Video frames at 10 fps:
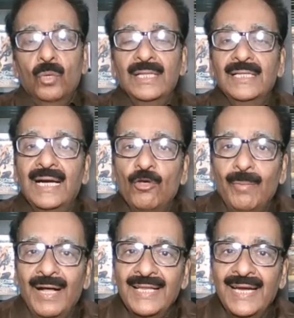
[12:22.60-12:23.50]
தூரத்து
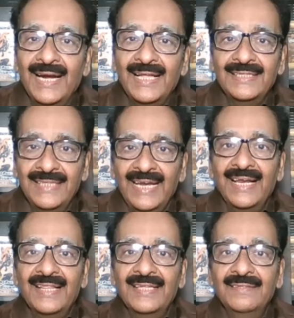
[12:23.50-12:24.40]
கனவு மாதிரி எனக்கு
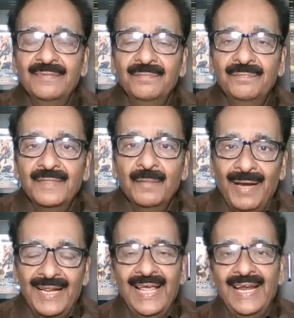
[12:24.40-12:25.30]
தெரிகிறது
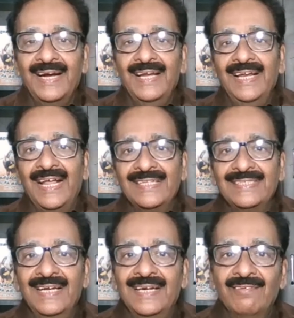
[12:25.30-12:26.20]
பல நேரங்களில்
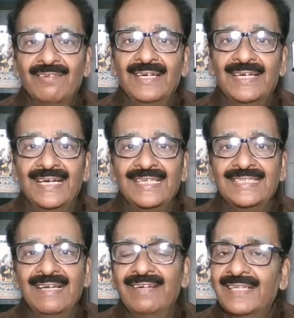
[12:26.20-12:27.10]
அரசியல் கனவுகள்
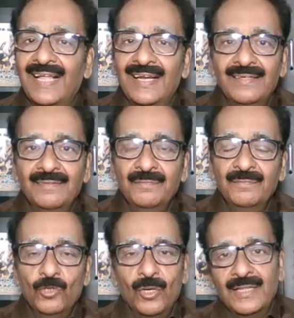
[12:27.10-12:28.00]
கள்ளச்சாவிகள் தான்
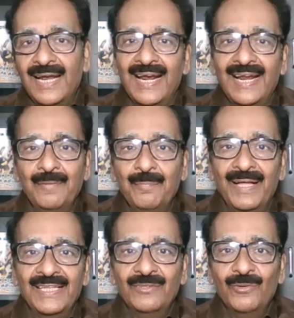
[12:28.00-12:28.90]
தொடர்ந்து நான் அதை
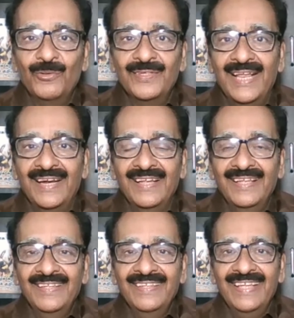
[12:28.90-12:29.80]
பார்த்து வருவதுதான்
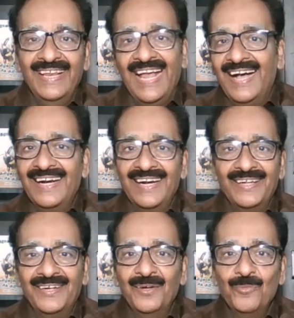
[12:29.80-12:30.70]
எல்லா
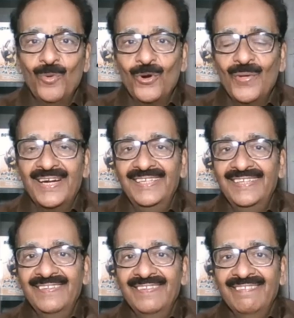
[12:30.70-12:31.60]
கணக்குகளும் போடுவார்கள்
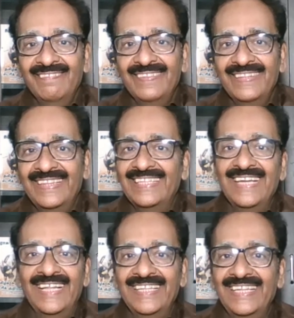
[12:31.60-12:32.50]
இந்த
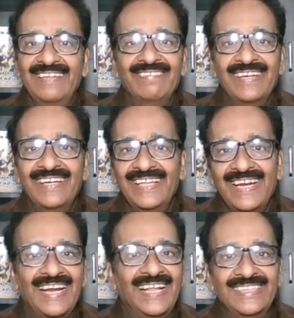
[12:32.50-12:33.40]
ஜாதிக்கு இவர்
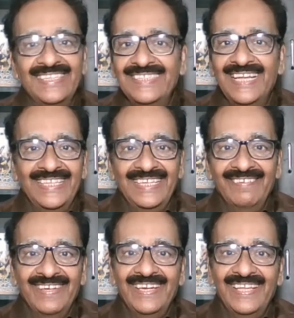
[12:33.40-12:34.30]
இருக்கிறார் அந்த ஜாதிக்கு
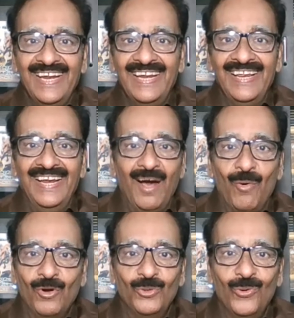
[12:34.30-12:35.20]
இவர் இருக்கிறார் எல்லா
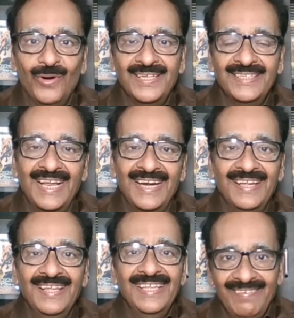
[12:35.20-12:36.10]
ஓட்டும் உங்களுக்கு தான்
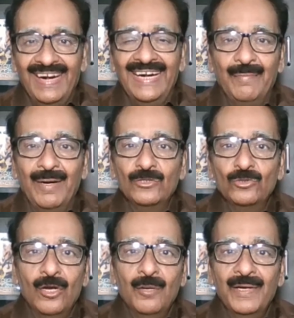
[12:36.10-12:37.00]
வழக்கமாக
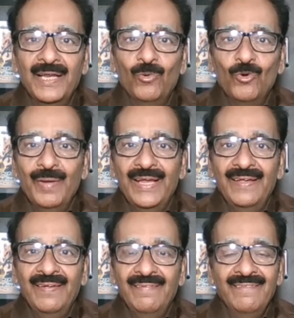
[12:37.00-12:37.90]
சொல்லப்படுகிற உண்மை